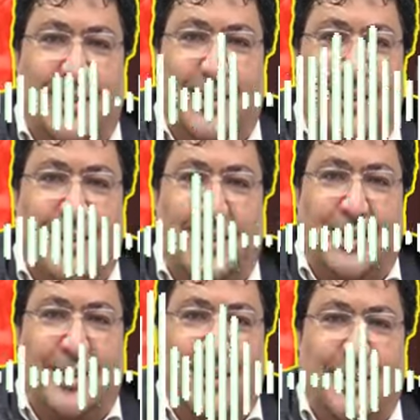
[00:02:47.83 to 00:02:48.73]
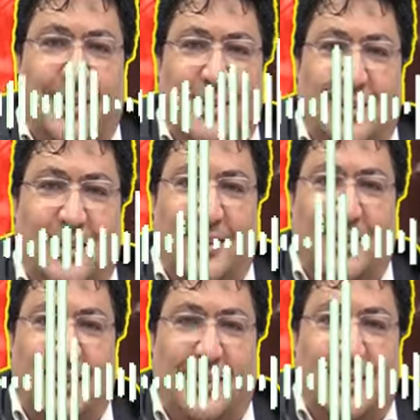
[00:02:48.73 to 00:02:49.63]
وكاين اللي دمه حلو
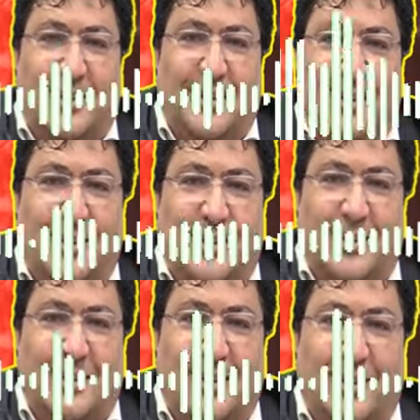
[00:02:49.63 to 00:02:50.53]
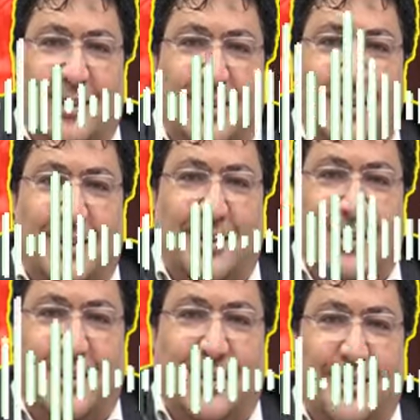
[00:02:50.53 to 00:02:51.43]
وكاين اللي دمه مر الناس
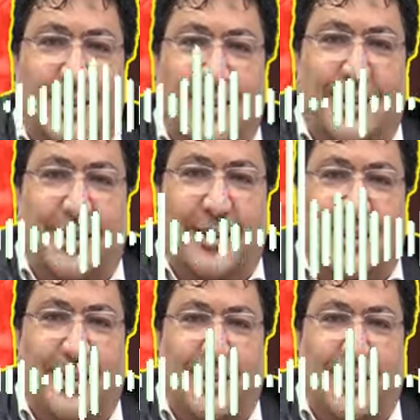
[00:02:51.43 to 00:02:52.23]
اشكال والوان